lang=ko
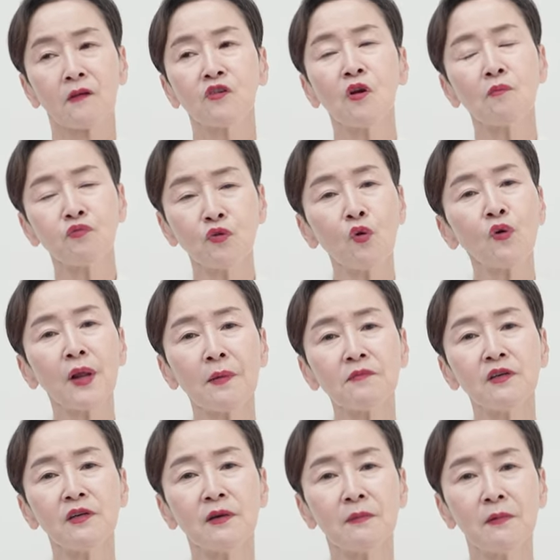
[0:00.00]
그런
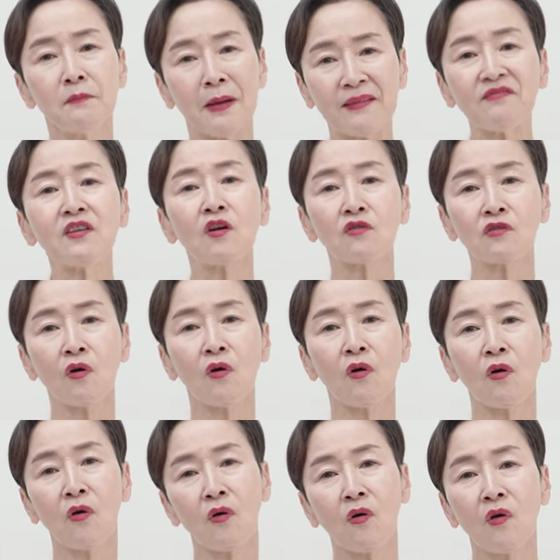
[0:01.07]
프로그램을
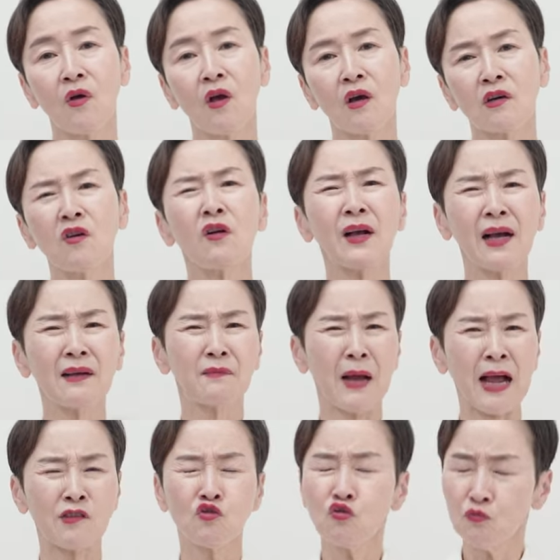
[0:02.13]
만들어서 그걸
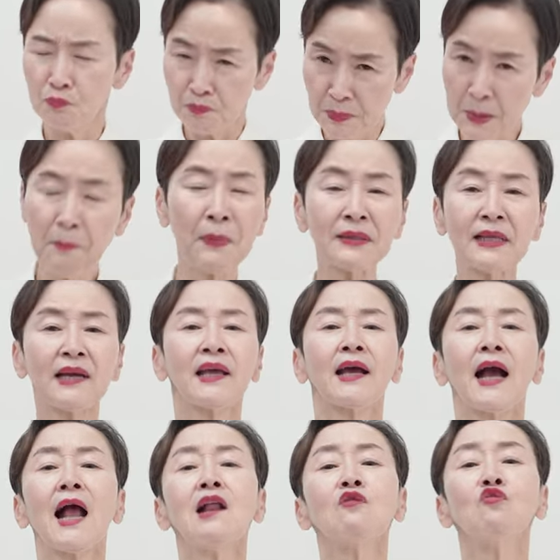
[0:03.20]
아주 밑바닥에
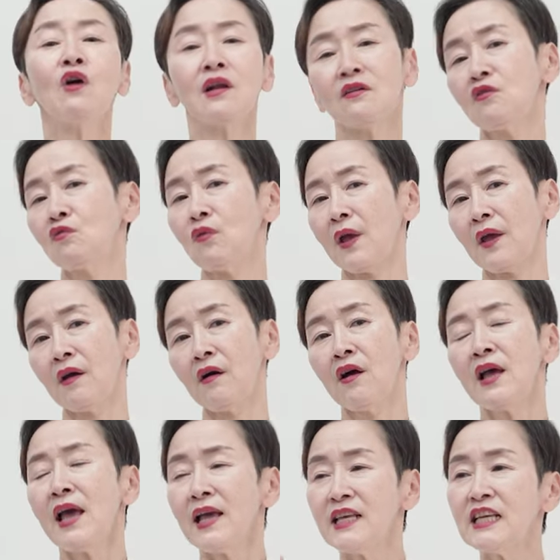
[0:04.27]
깔고 하려고 해요.
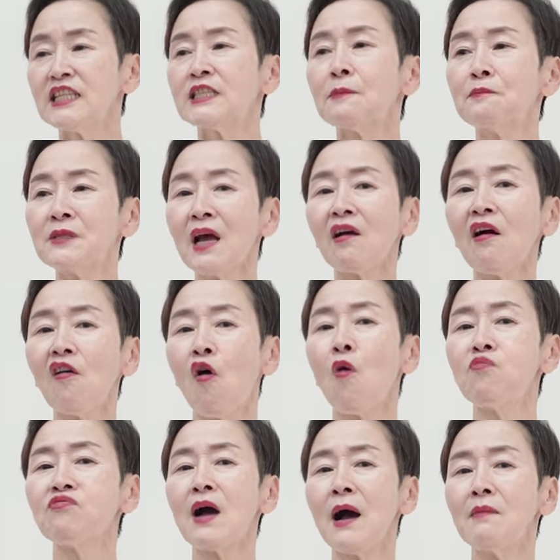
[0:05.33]
이 집착과
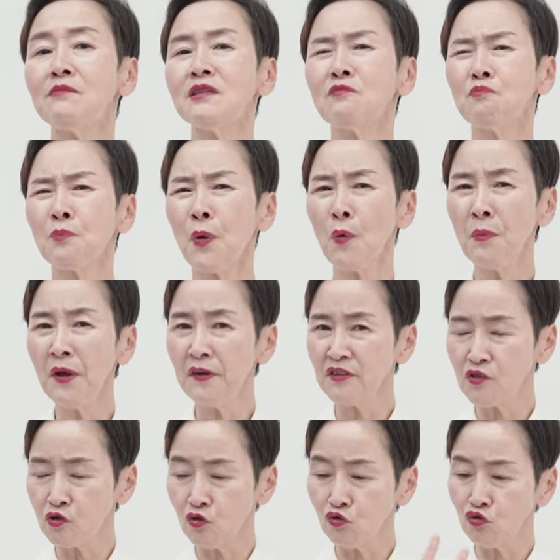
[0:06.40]
거부감을
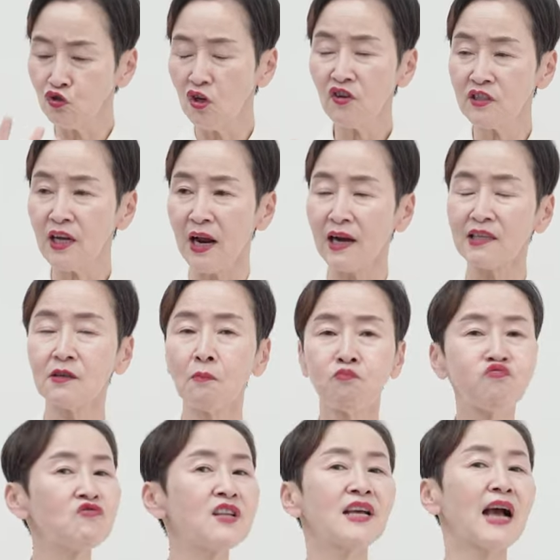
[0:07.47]
표면의식으로 뚜렷이 알아서
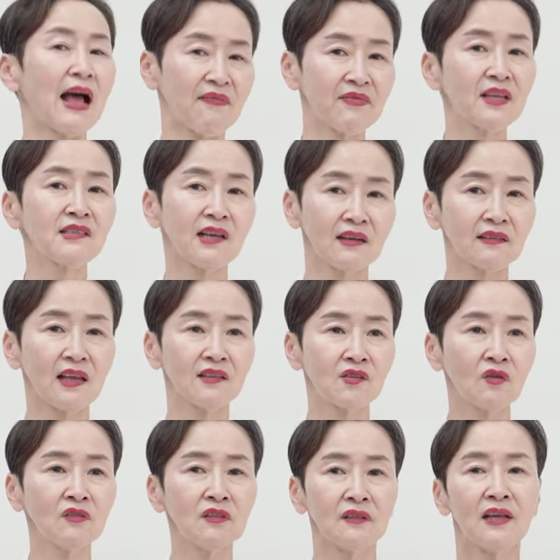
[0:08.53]
분리가 안 된
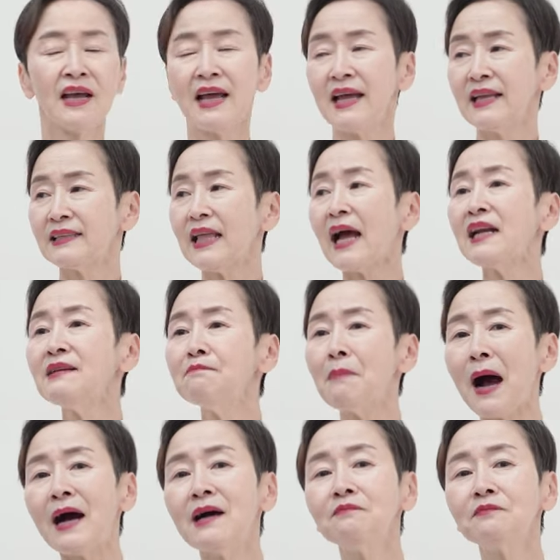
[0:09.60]
상태에서는 다른
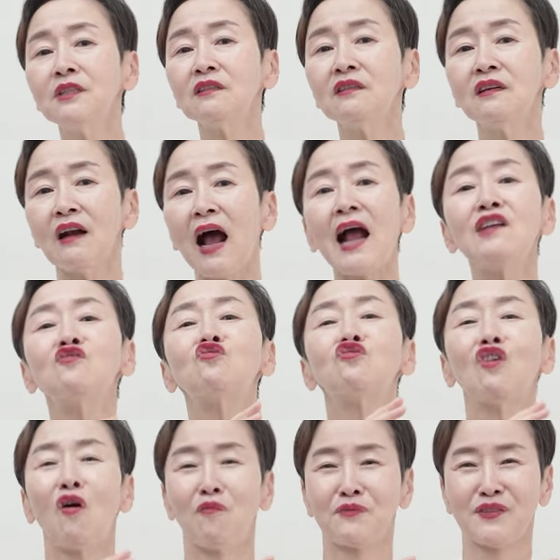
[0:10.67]
마음들을 알
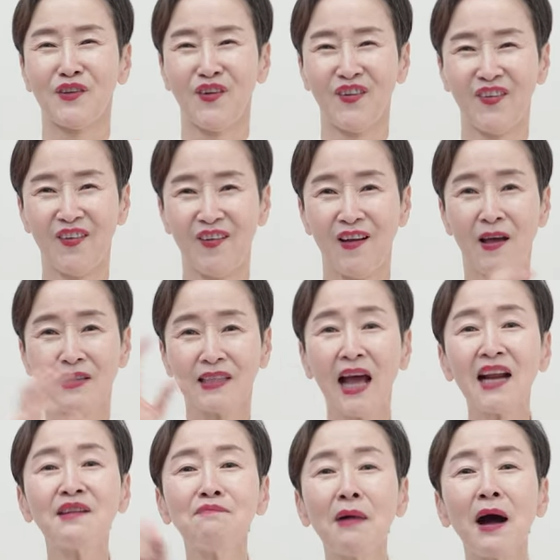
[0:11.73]
수가 없어.
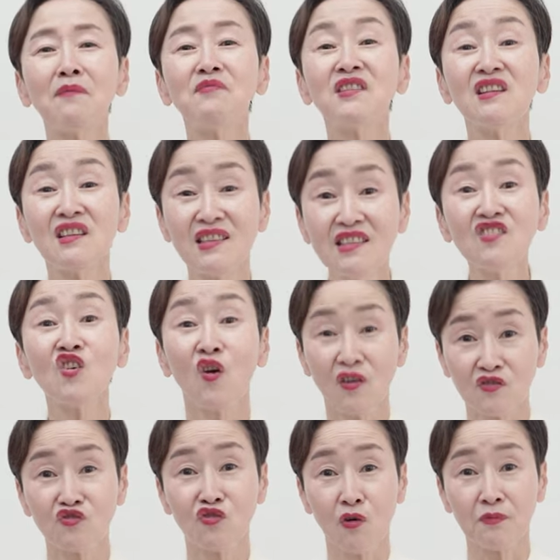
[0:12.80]
다른 마음들을
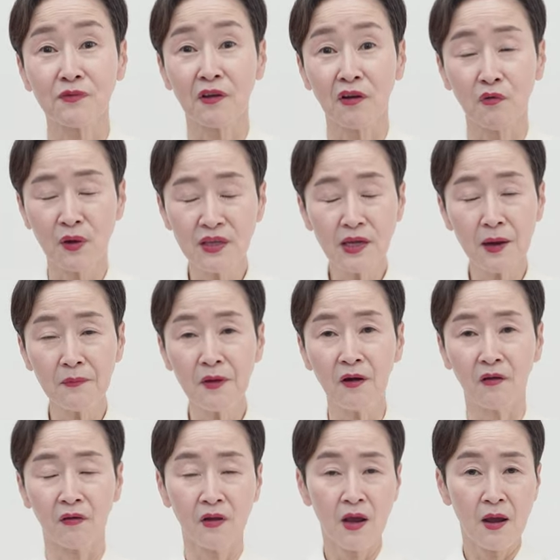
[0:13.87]
인정할 수가 없어요.
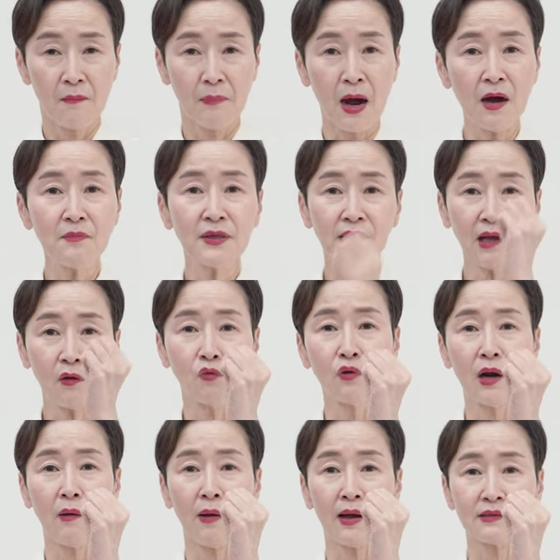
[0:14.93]
왜냐하면 마음이 딱
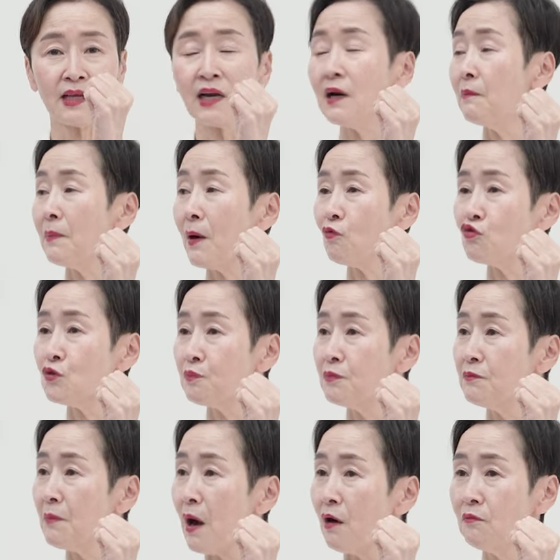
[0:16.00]
올라와. 사랑받고
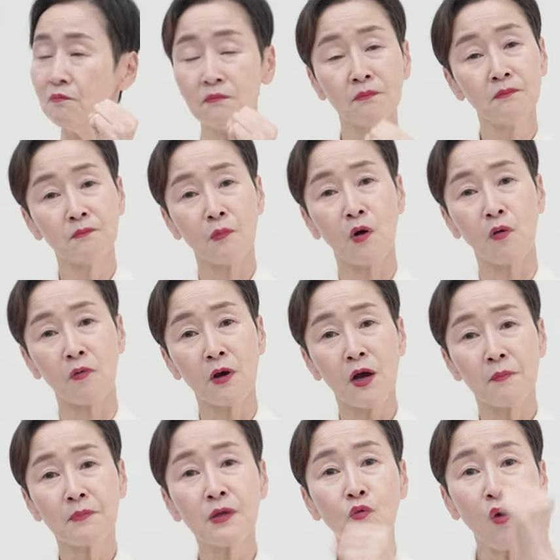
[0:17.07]
싶은 마음, 뭐
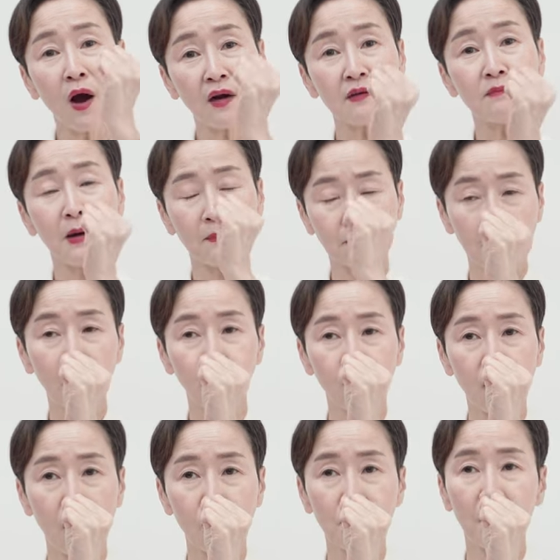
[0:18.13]
미워하는 마음 딱
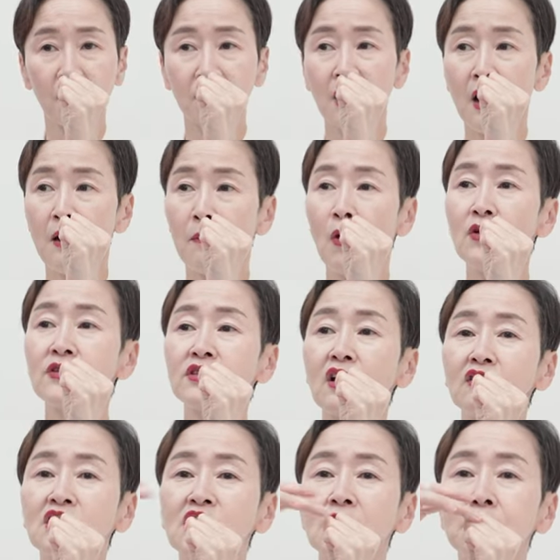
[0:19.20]
올라오면
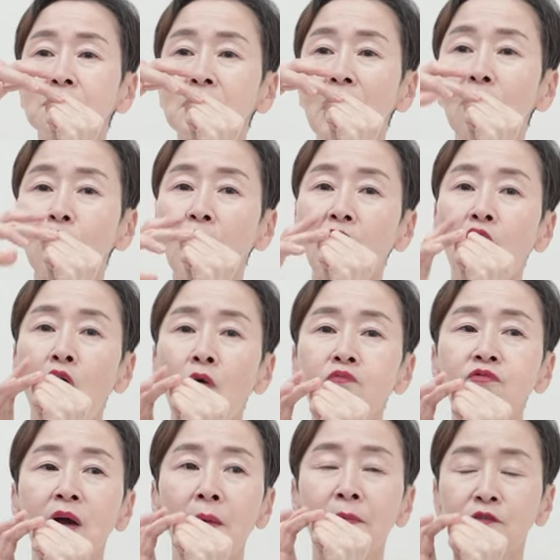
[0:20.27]
벌써 집착과
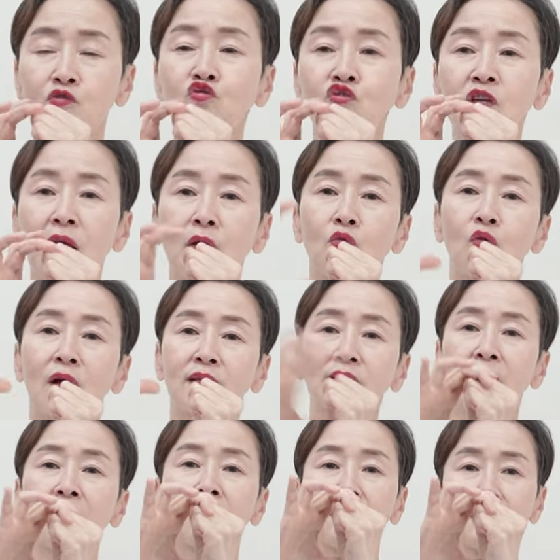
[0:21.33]
거부감의 수치 에고가
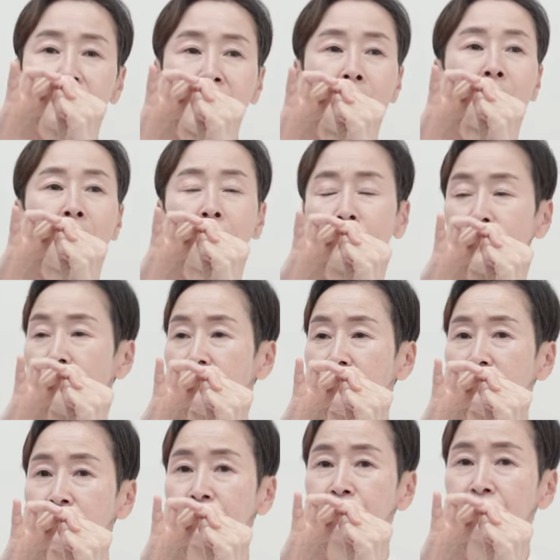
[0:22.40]
딱 이렇게
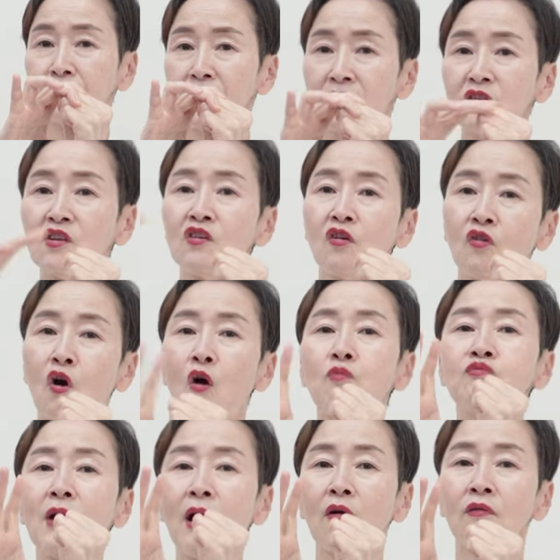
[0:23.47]
잡아버리거든. 그래서 이걸
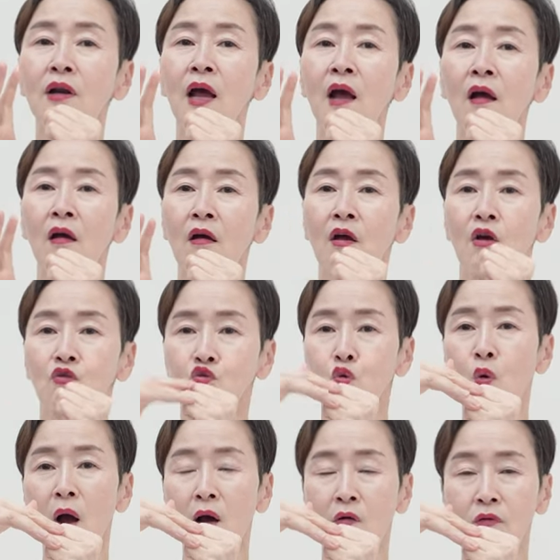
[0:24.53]
거부하거나
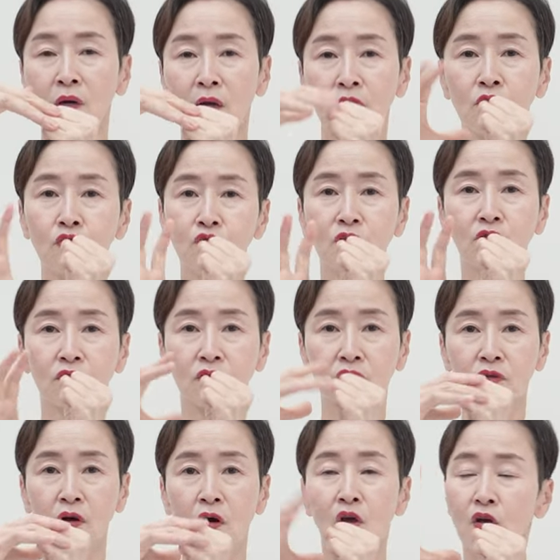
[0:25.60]
좋아하거나 이러고
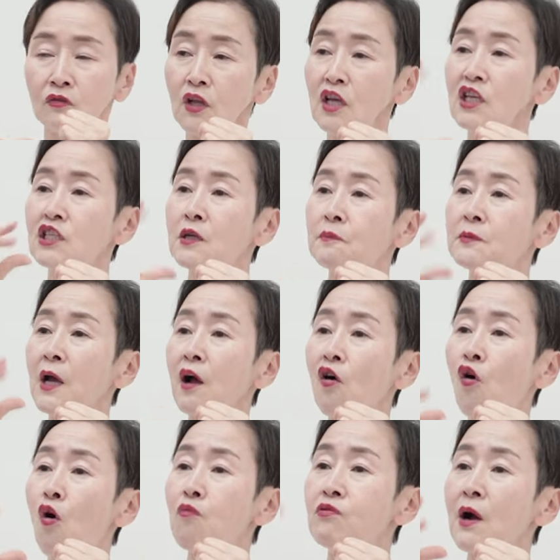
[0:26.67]
있거든요. 근데 이 집착과
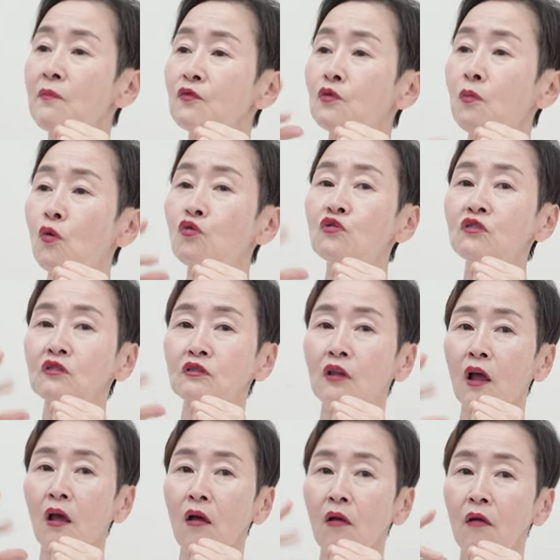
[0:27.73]
거부감도
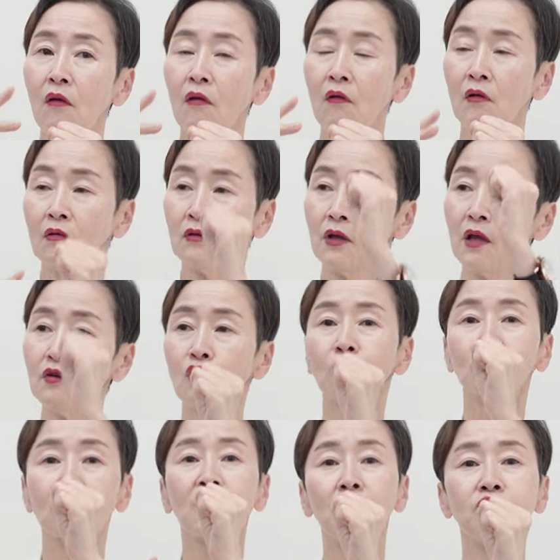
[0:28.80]
모르는데 얘를
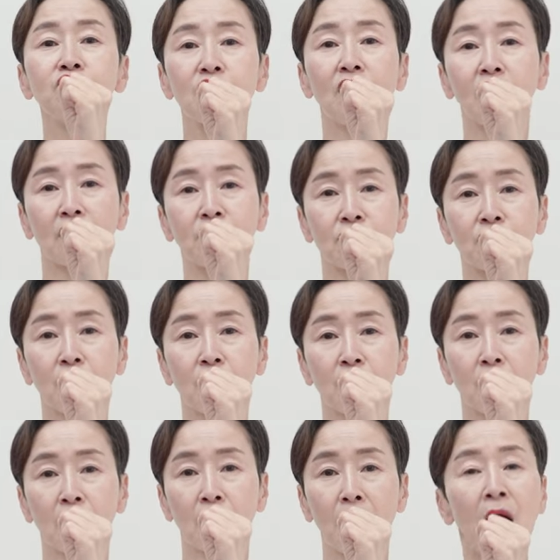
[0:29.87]
어떻게 분리하겠어?
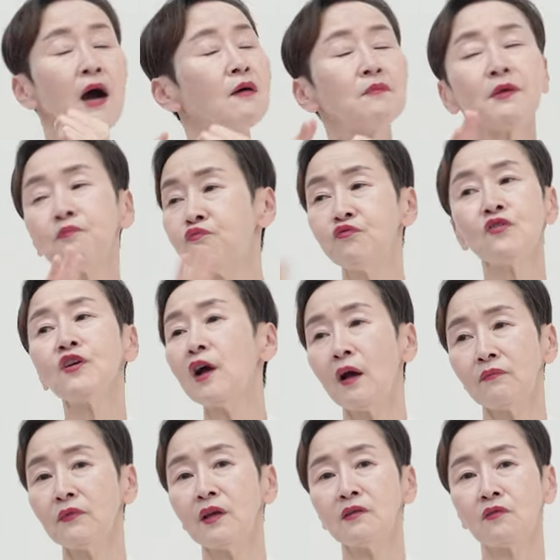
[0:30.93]
마음이 분리가
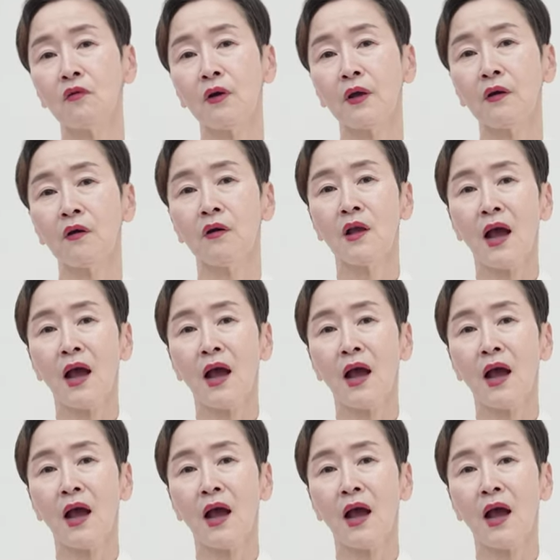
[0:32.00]
안 되는 거예요.